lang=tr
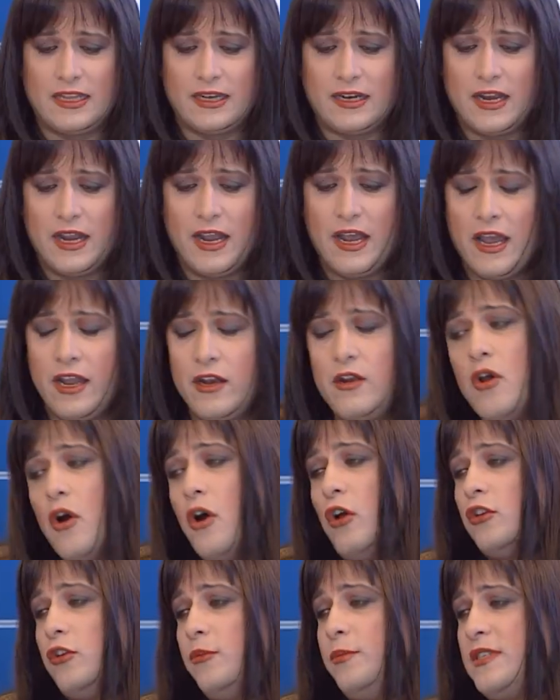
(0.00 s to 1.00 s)
gelir. E ne
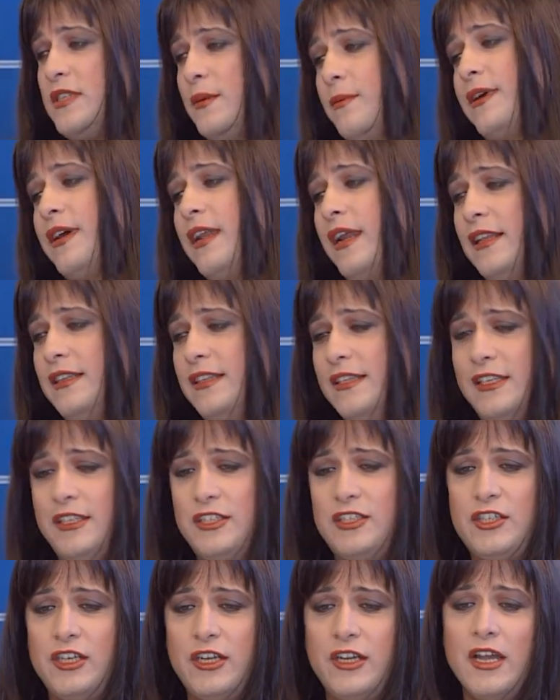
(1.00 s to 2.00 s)
oldu bizim kredi
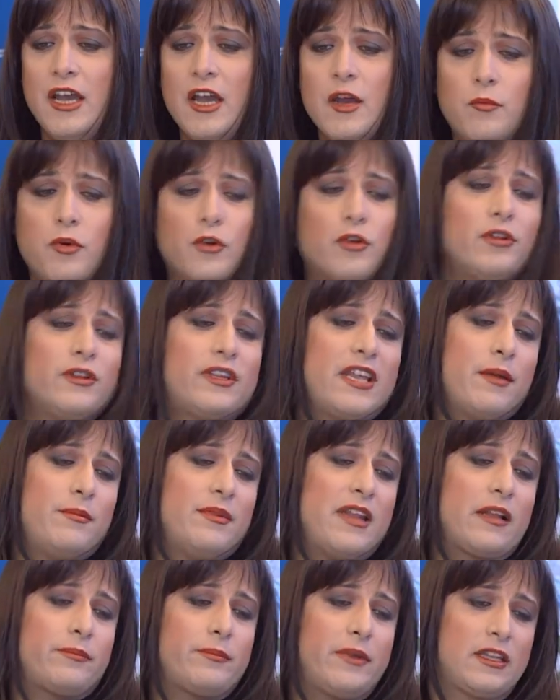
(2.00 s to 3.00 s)
işi? Bugün
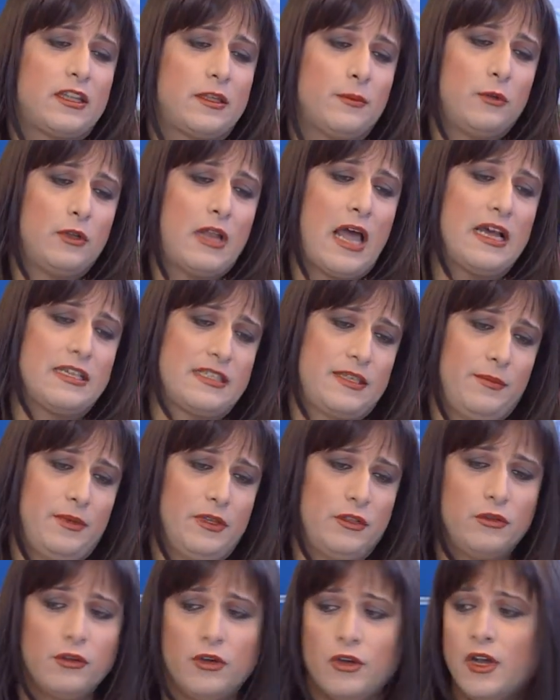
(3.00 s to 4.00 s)
teminat mektubu
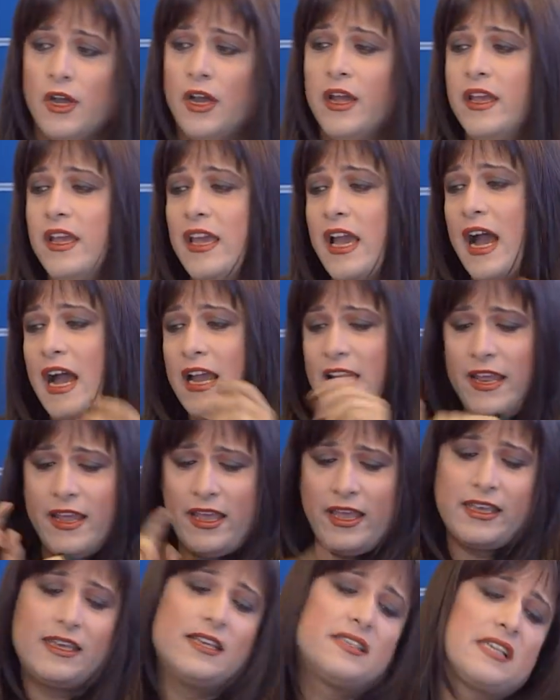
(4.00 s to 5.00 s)
lazımydı. Oh,
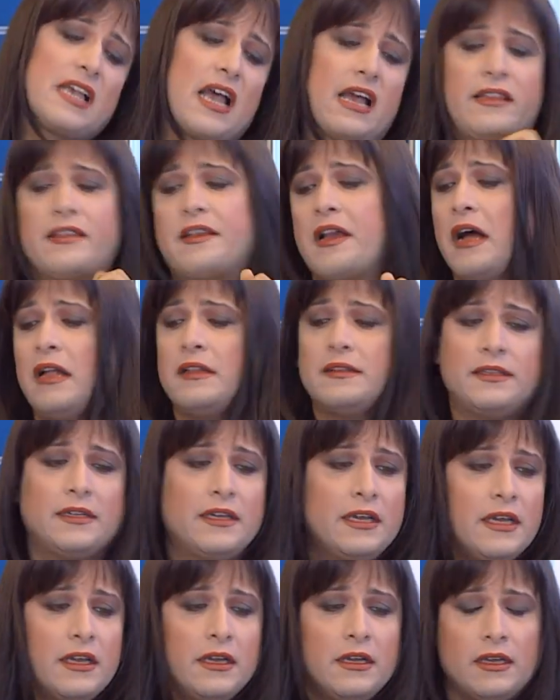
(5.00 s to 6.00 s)
İhaleye iki saat
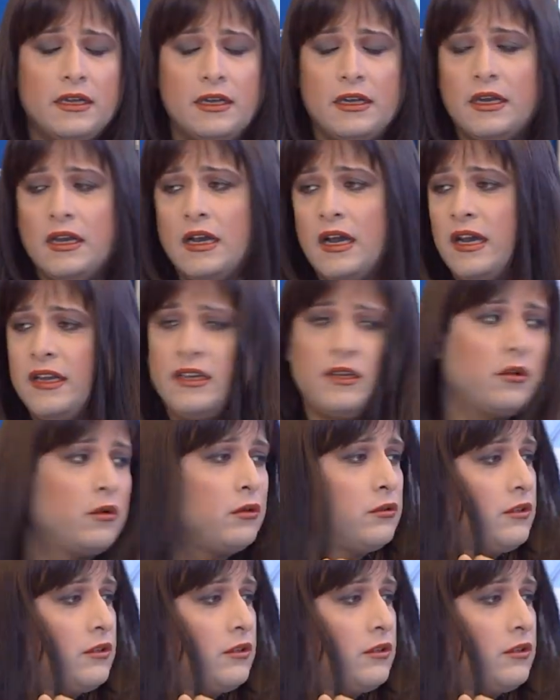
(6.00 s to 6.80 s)
kaldı. E ne